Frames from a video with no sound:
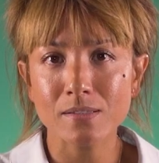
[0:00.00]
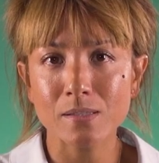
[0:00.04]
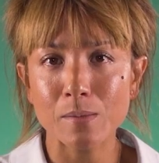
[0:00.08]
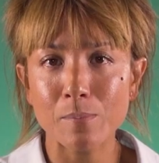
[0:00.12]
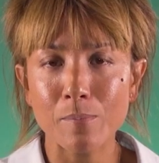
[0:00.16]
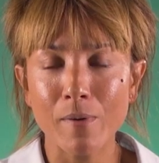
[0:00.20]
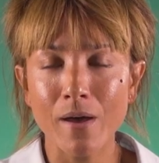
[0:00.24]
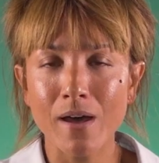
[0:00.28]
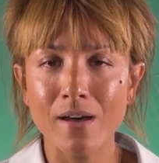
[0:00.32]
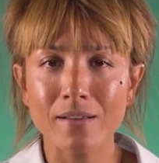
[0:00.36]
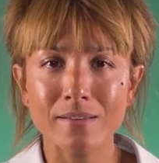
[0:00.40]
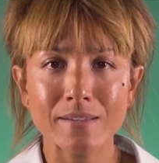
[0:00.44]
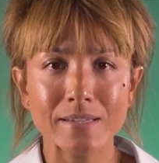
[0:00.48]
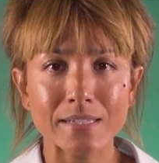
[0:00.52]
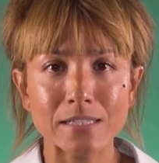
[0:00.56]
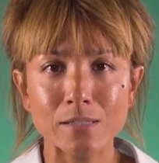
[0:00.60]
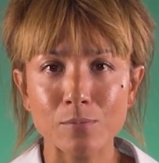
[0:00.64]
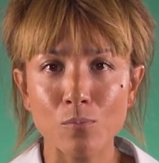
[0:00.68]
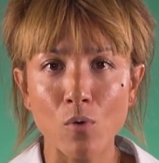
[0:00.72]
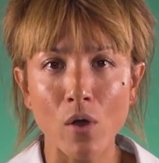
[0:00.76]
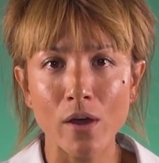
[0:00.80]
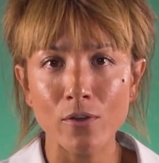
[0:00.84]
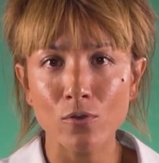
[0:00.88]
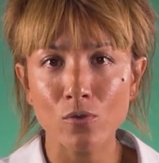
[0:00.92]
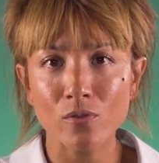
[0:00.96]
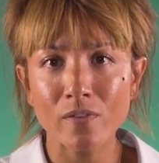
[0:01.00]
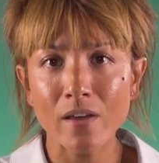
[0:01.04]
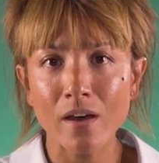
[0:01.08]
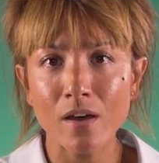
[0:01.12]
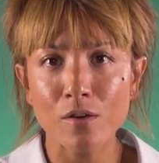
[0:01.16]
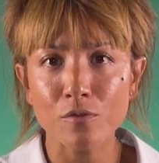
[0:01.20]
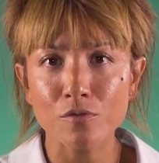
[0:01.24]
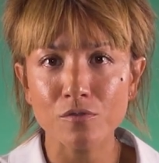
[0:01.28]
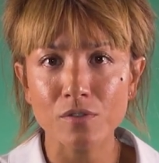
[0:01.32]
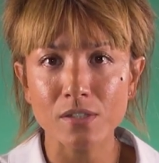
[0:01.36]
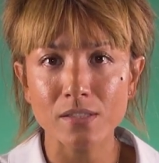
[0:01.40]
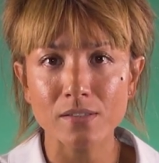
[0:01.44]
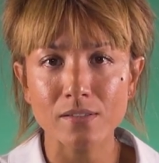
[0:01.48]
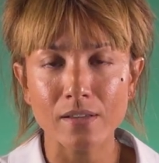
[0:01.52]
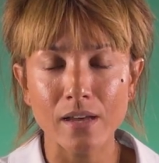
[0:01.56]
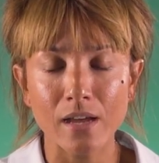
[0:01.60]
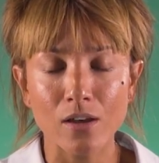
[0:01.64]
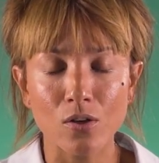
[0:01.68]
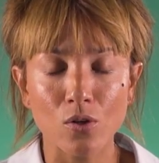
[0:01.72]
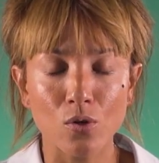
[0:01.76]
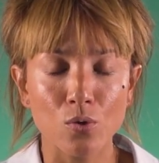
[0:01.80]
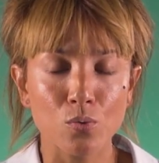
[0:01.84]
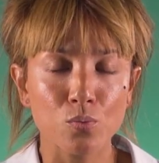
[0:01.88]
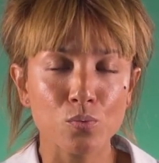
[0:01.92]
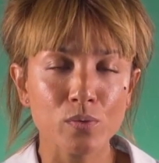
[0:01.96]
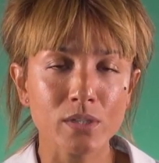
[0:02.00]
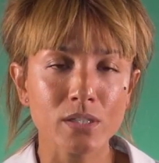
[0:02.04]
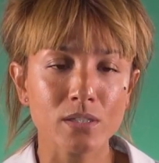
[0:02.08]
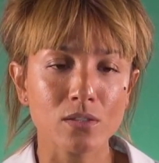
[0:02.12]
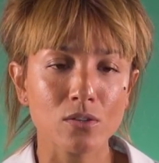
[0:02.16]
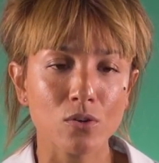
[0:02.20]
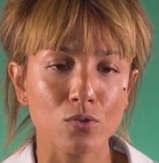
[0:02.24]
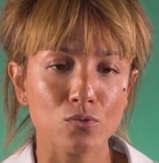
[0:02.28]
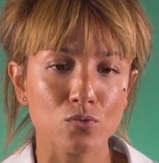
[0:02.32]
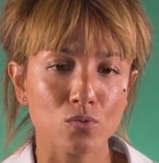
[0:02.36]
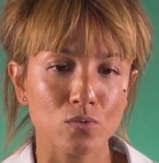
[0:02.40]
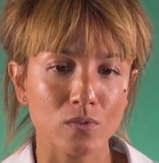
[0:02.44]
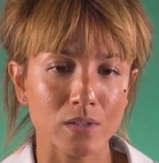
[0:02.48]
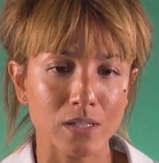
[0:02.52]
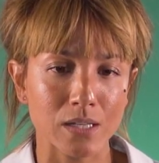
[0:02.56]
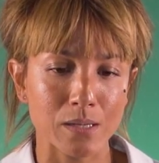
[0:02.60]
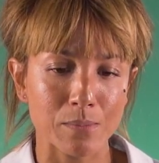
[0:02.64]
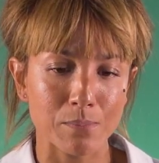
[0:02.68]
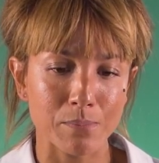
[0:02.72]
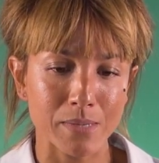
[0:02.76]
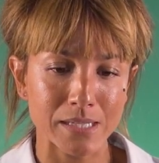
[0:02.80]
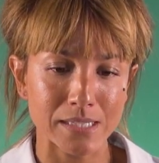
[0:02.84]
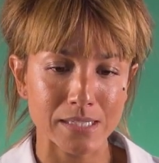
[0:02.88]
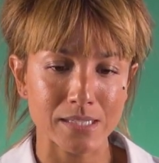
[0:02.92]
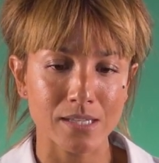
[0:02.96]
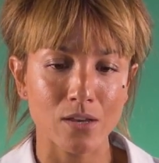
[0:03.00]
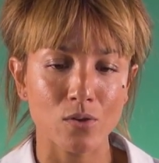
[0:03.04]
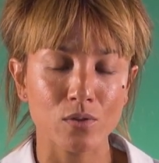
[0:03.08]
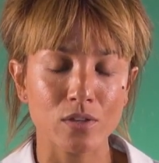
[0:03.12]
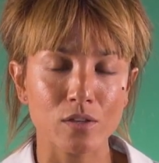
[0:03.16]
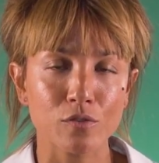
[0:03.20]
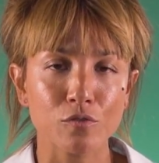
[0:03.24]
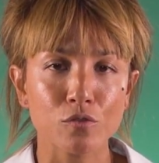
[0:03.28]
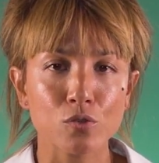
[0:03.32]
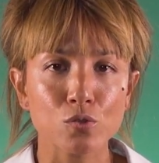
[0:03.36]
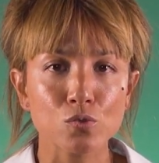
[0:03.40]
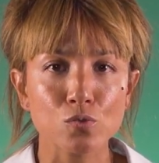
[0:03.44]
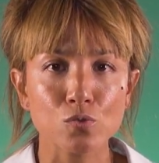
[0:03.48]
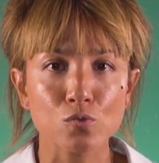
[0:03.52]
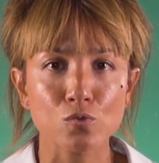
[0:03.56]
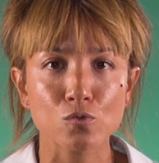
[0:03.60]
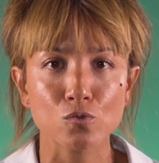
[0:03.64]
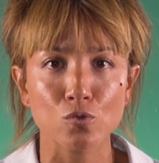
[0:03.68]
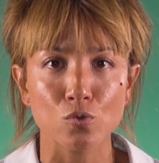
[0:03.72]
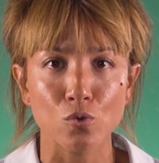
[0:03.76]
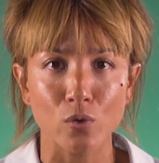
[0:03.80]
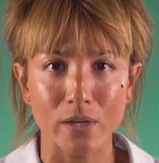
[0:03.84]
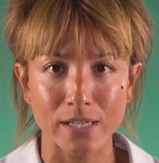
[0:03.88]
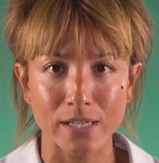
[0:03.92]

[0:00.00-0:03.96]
C'est pas un traitement anodin en fait. Alors oui, quand on est médecin, on est focus sur le